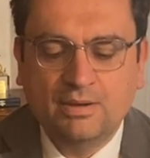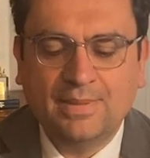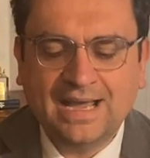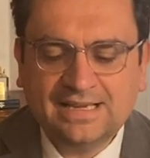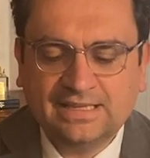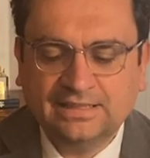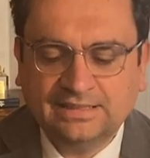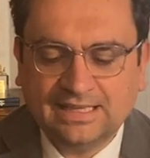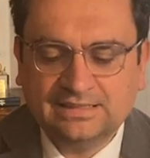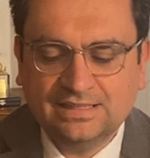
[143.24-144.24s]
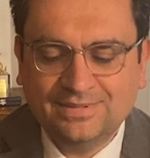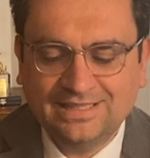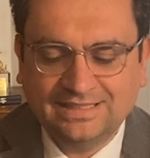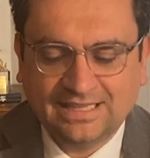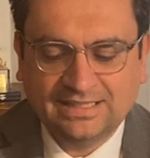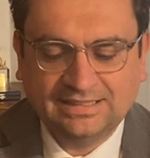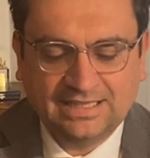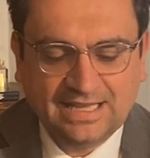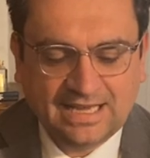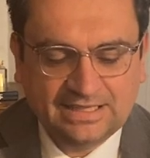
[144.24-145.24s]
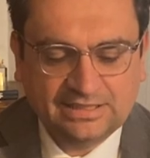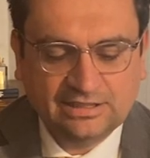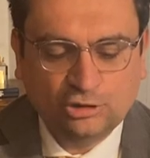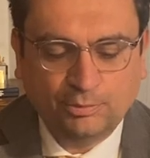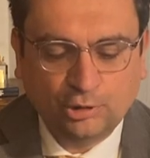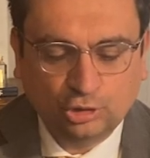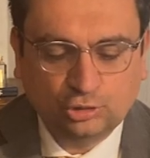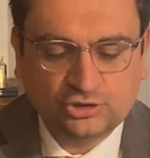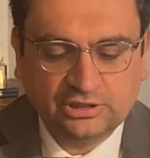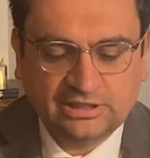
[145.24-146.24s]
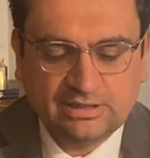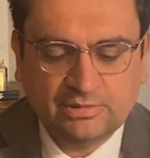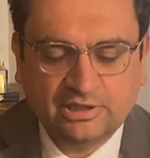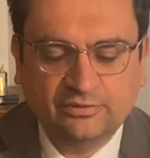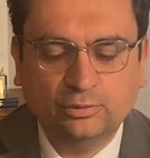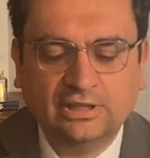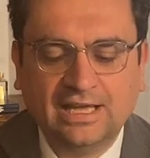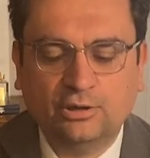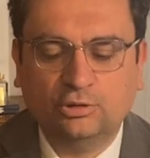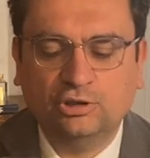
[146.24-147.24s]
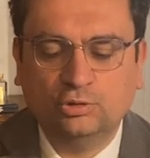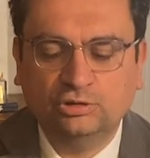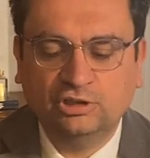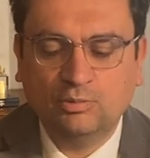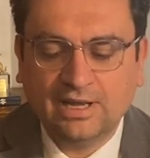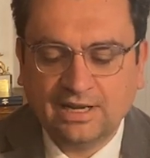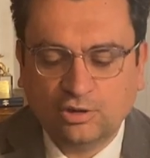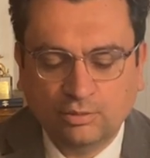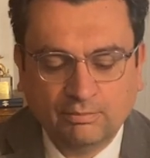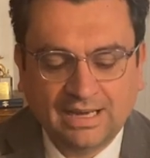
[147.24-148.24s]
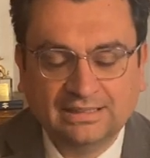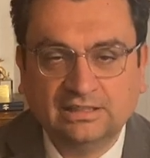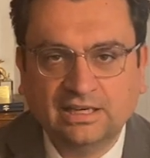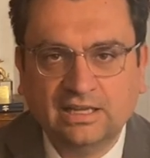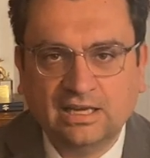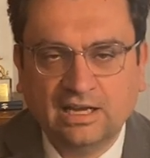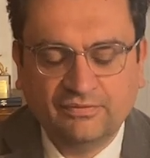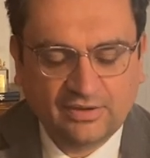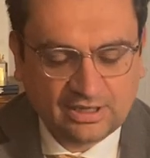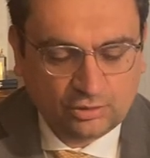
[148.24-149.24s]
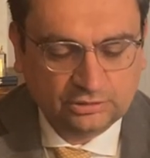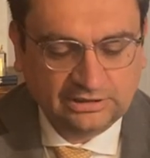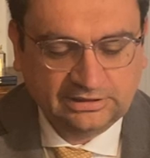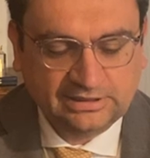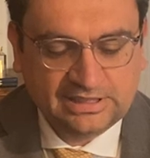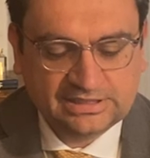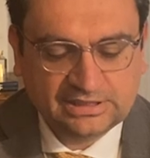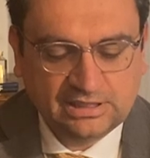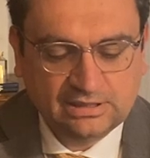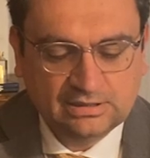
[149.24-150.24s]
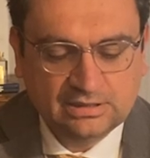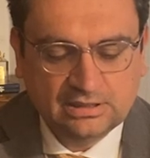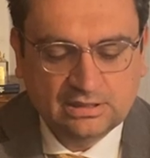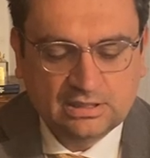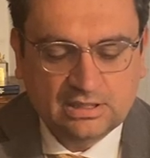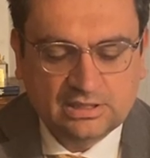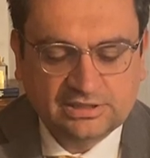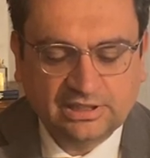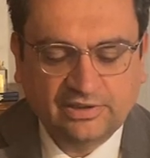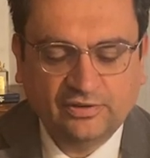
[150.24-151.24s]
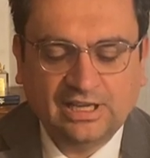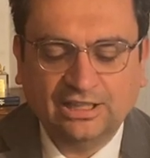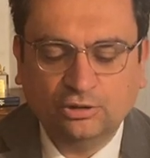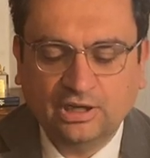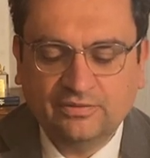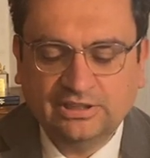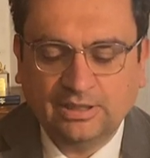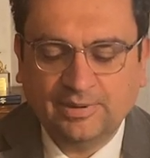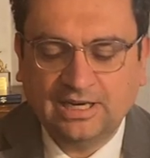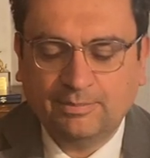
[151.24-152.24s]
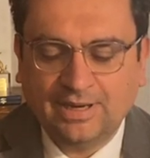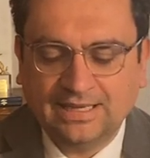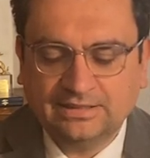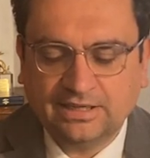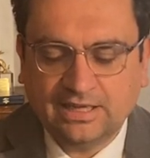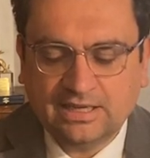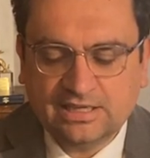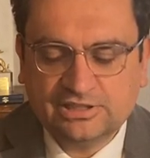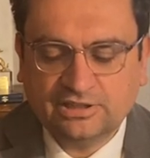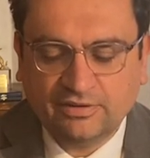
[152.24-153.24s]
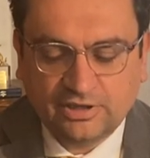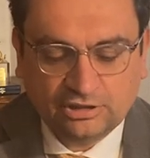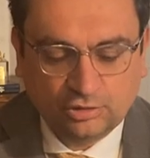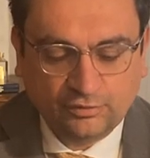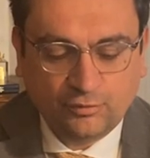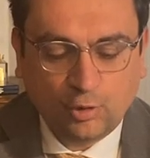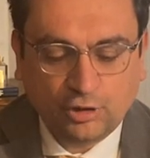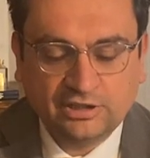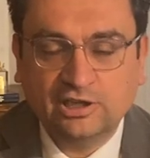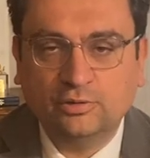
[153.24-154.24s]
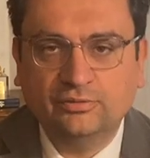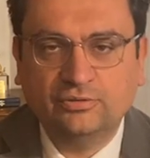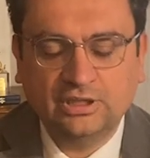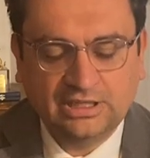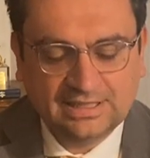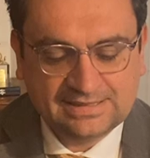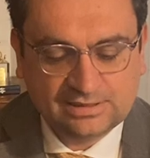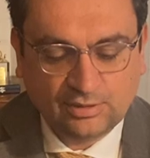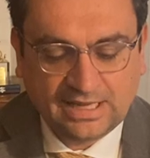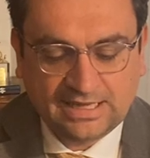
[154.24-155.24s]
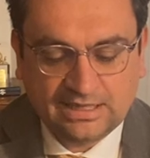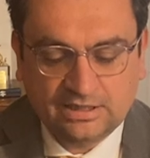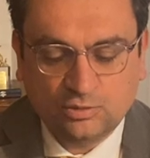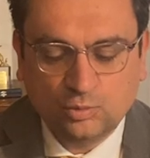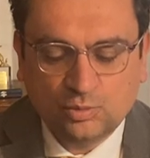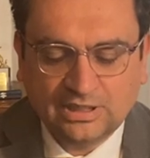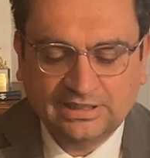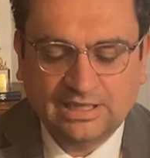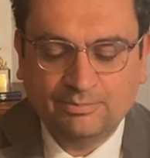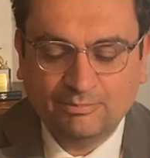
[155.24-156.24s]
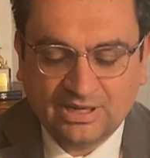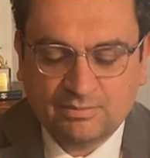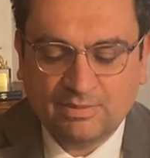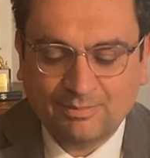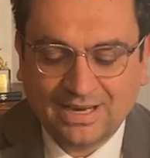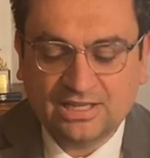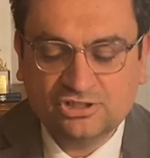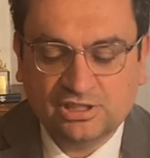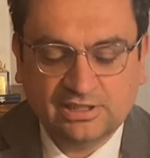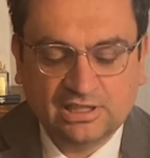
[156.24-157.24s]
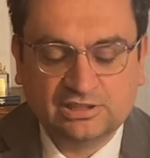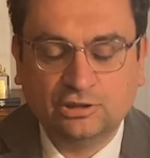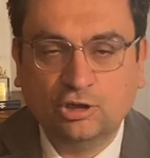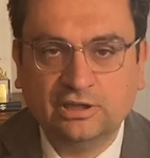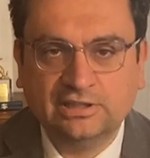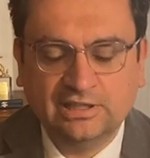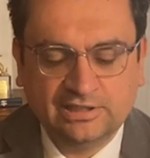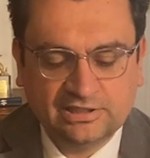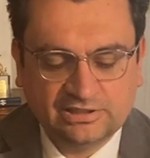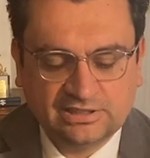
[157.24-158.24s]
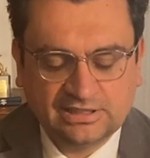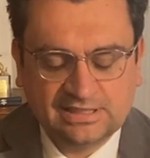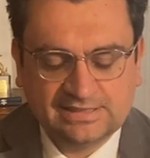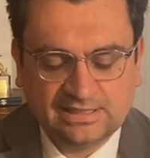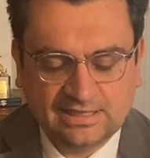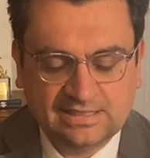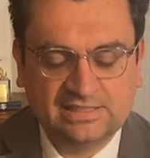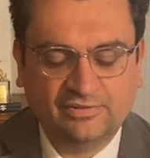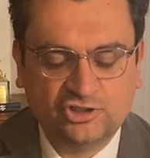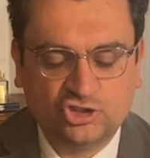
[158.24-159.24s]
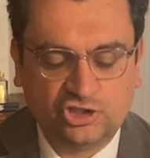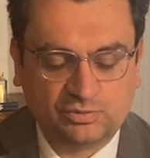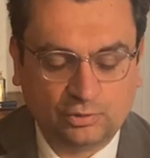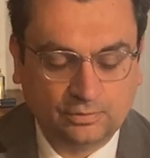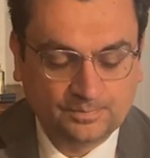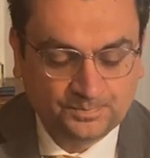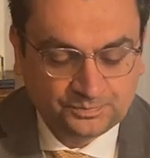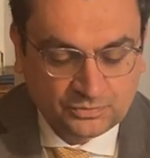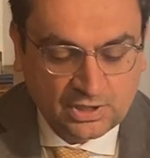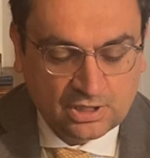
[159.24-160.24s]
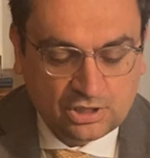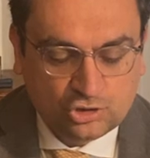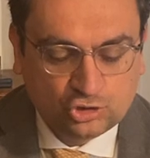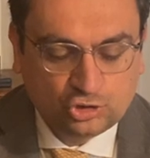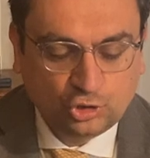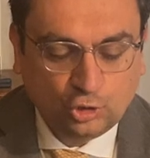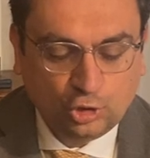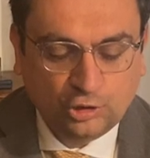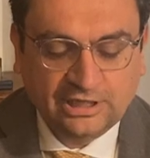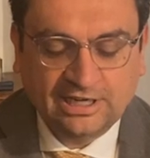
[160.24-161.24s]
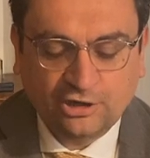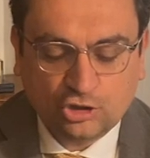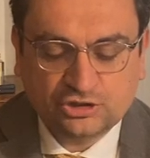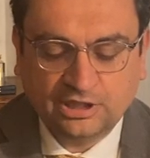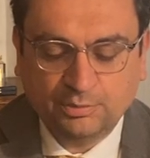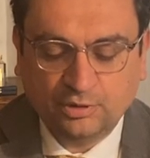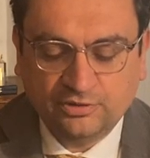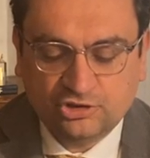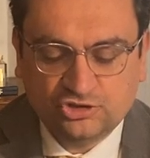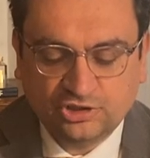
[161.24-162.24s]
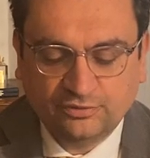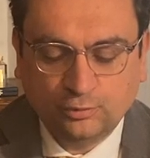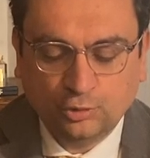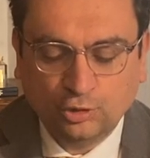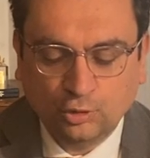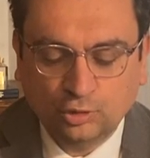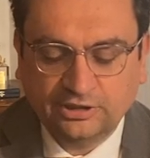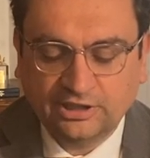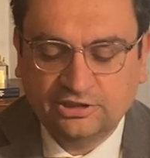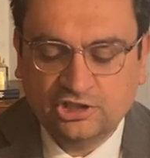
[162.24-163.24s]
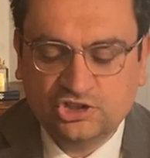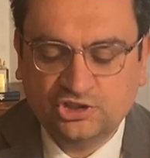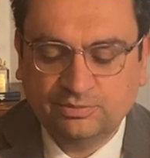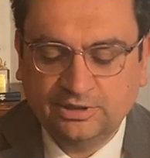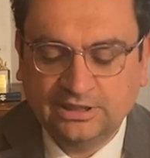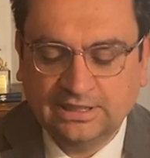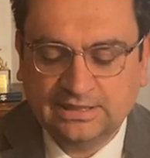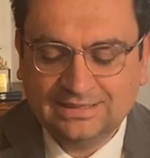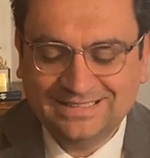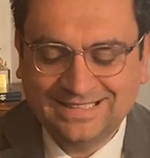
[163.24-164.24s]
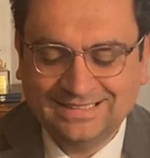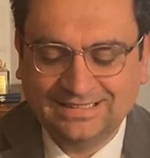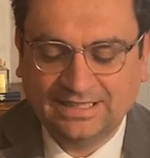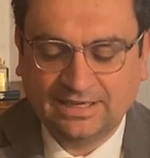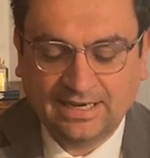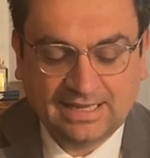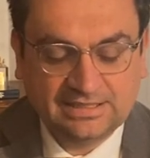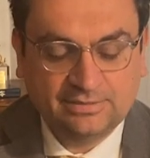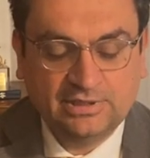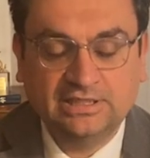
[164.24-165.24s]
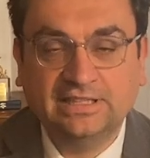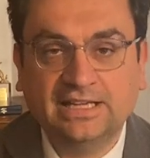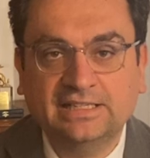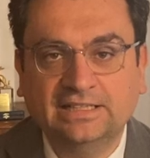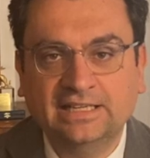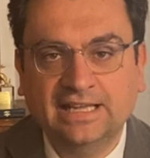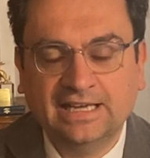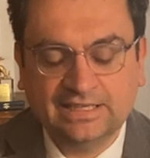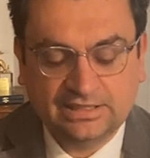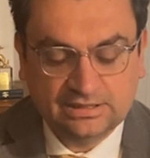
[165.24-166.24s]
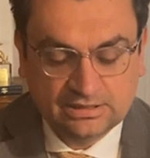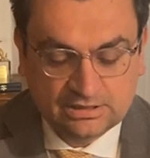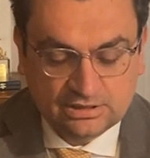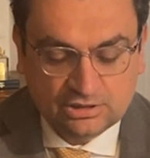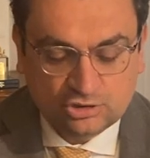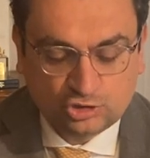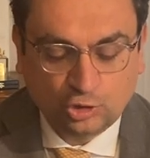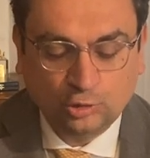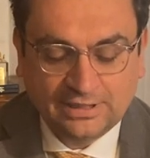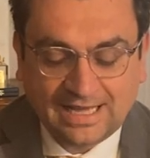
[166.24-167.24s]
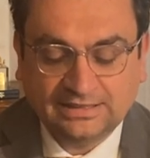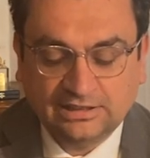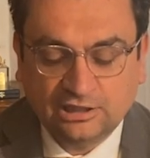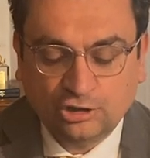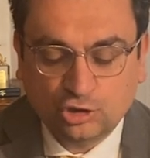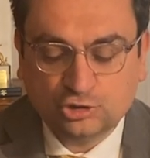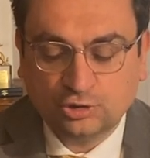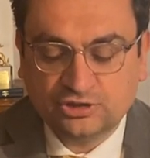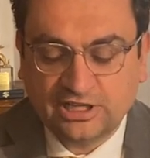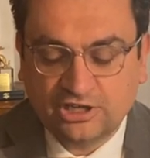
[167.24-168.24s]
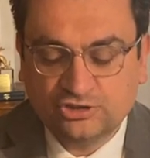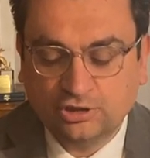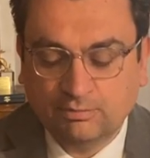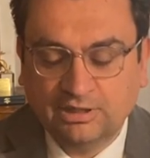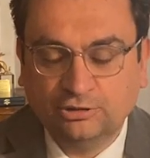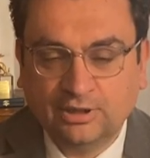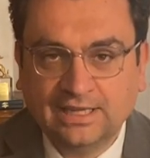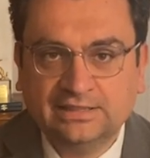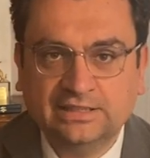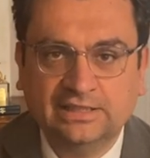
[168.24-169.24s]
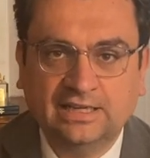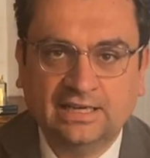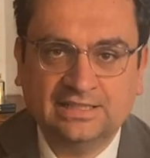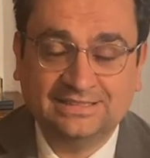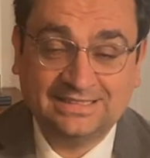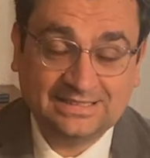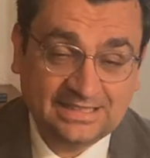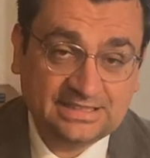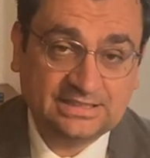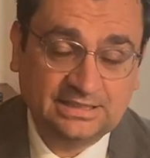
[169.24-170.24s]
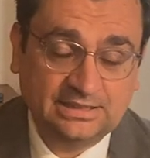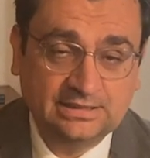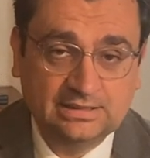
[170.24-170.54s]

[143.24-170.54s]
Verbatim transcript: ma anche ai tanti militari italiani che dopo l'8 settembre rifiutarono di continuare a combattere al fianco dei tedeschi, sacrificando la vita per la patria e scrivendo fuori dai confini nazionali una delle prime pagine della storia della resistenza al nazifascismo. Solo nella nostra provincia furono oltre 10.000 gli internati militari italiani, soldati del nostro esercito abbandonati a se stessi